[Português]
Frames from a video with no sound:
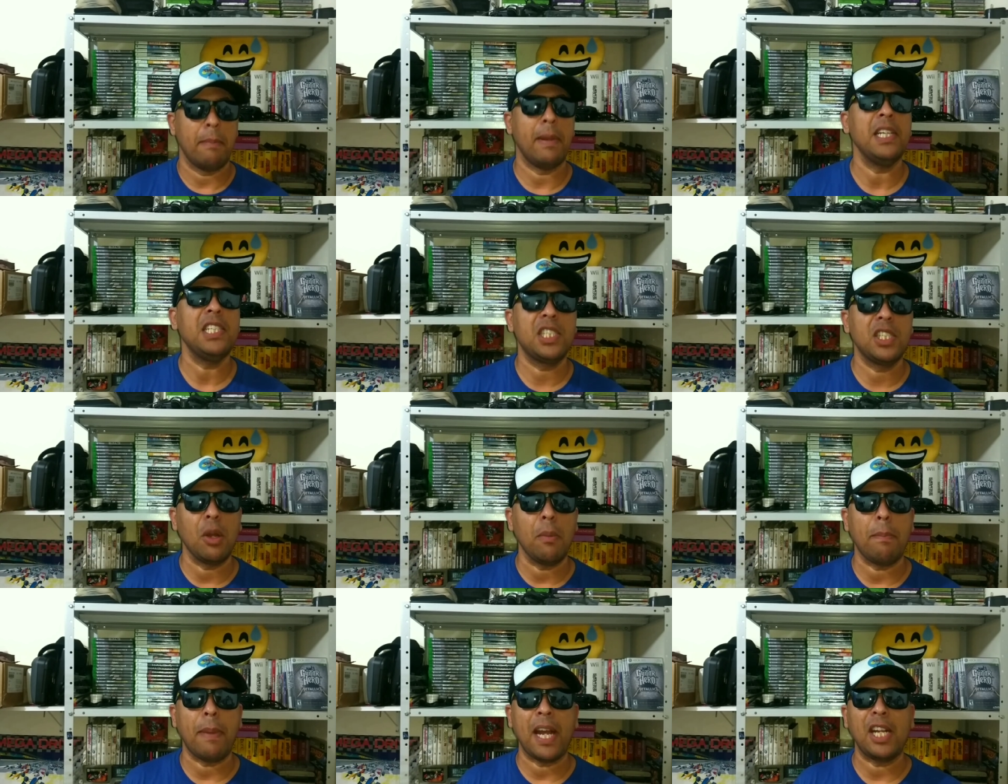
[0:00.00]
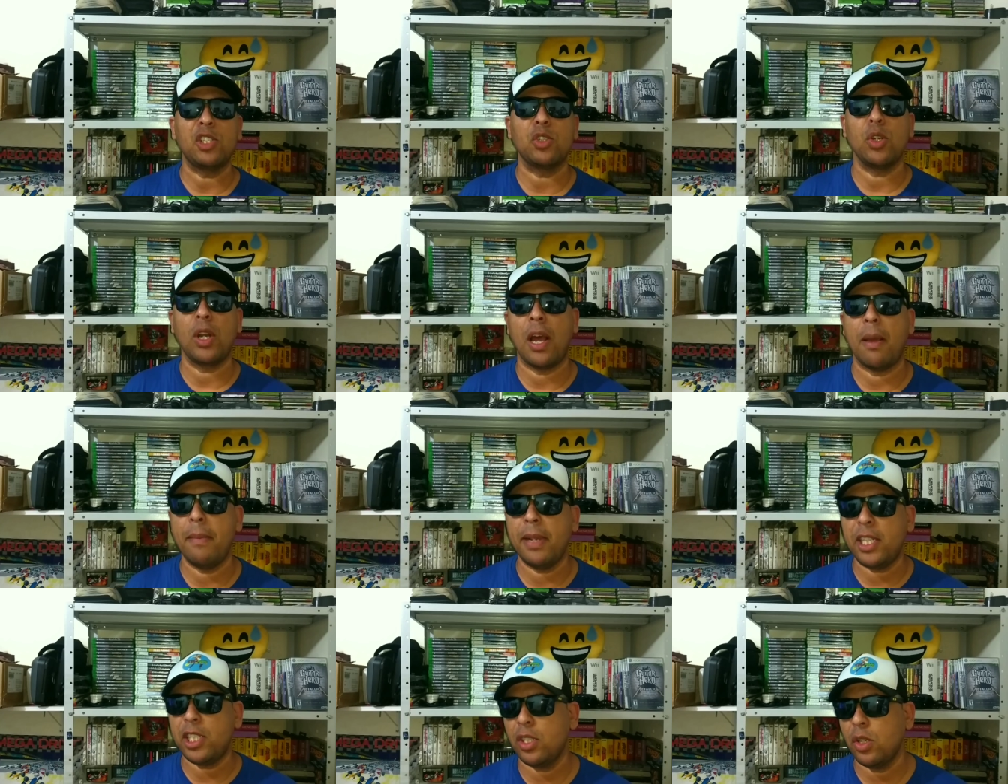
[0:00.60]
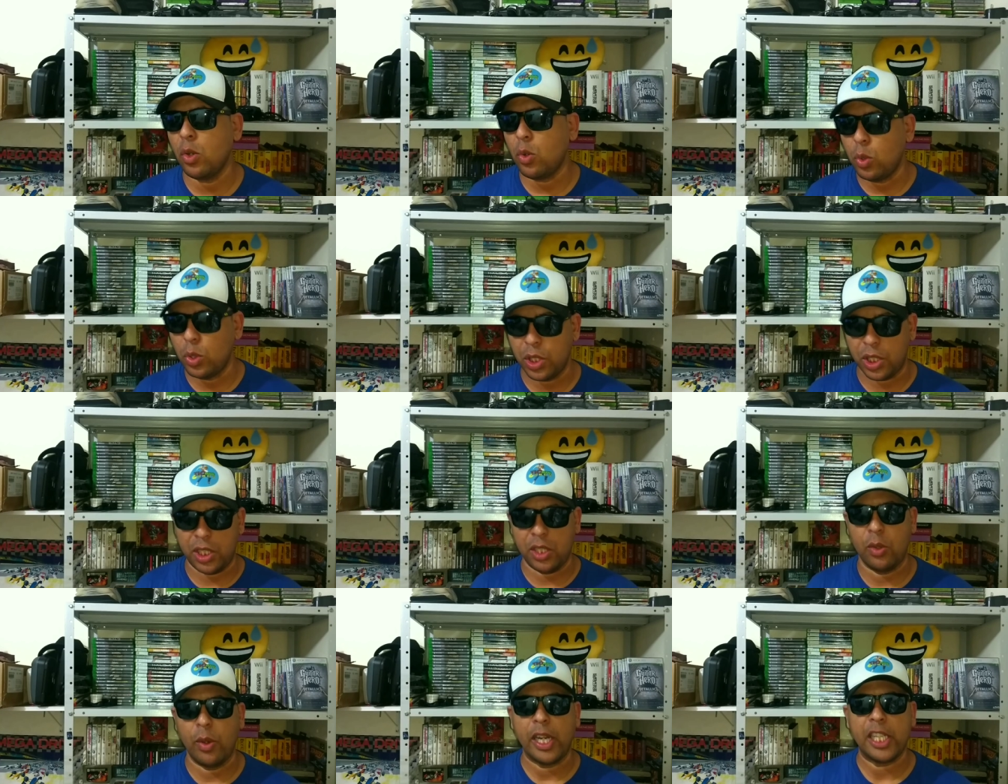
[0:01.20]
mas eu particularmente não
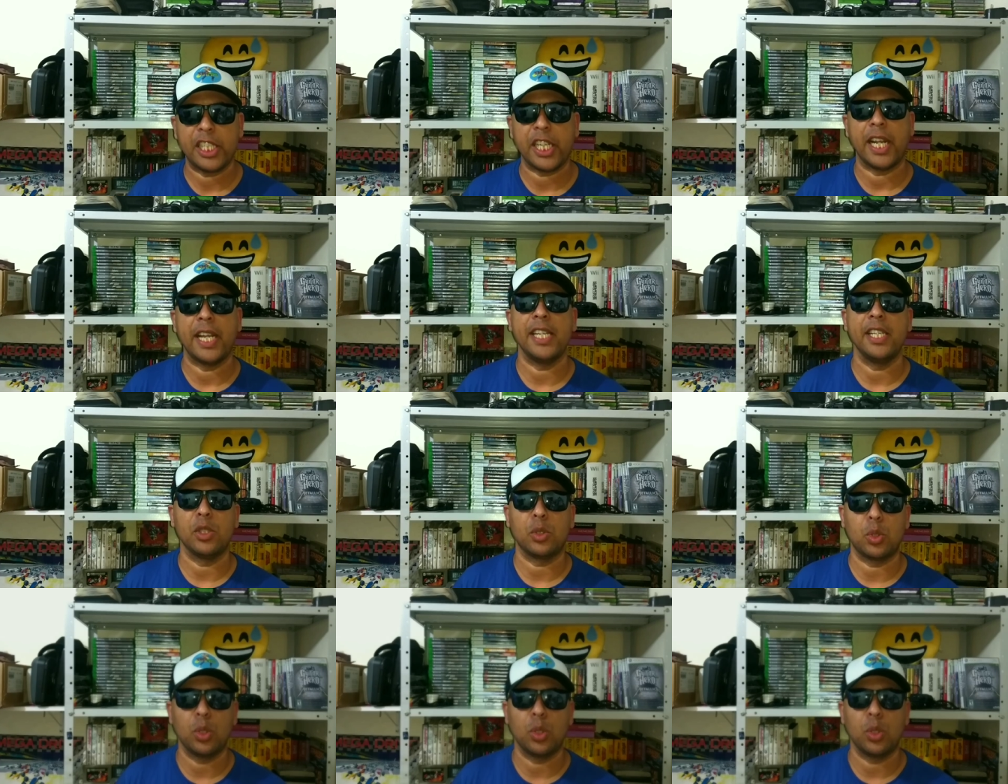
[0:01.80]
consigo achar